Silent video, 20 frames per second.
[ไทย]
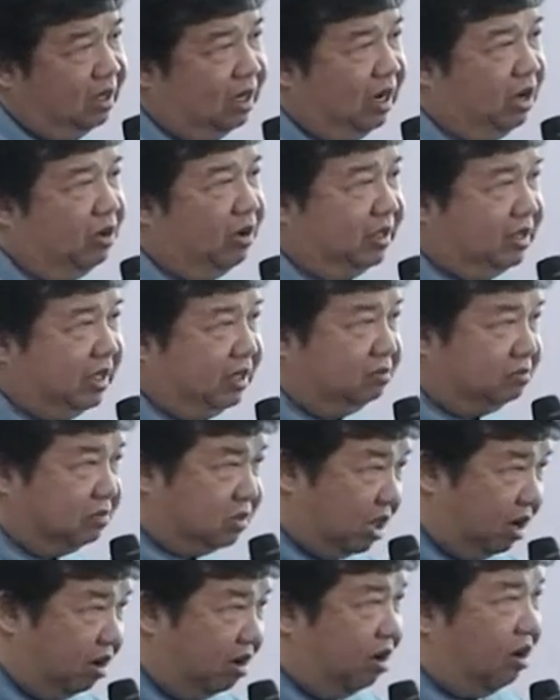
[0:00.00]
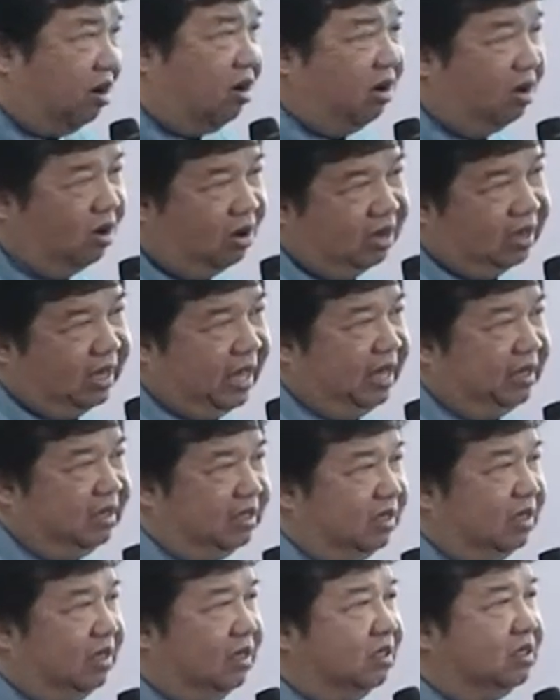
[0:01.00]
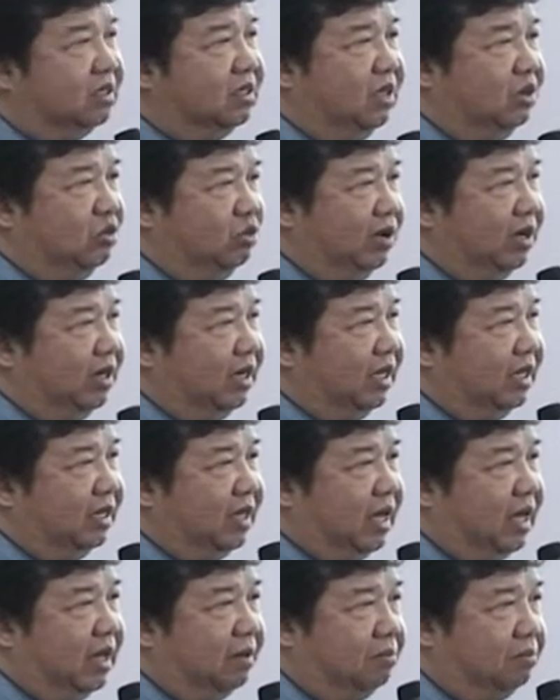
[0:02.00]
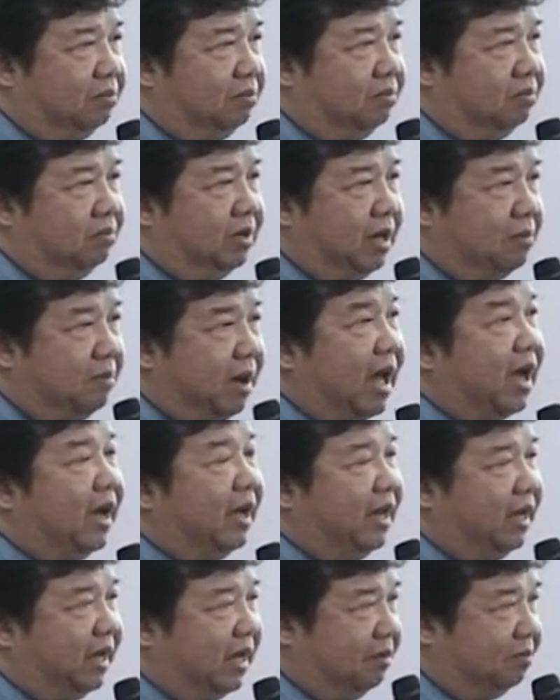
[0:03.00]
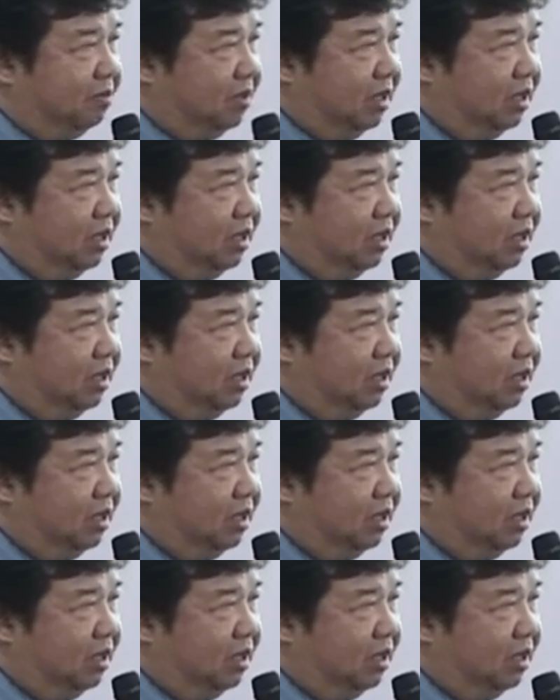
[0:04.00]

เราอาจจะชะลอการเกิดวิกฤตได้ได้บ้างนะครับ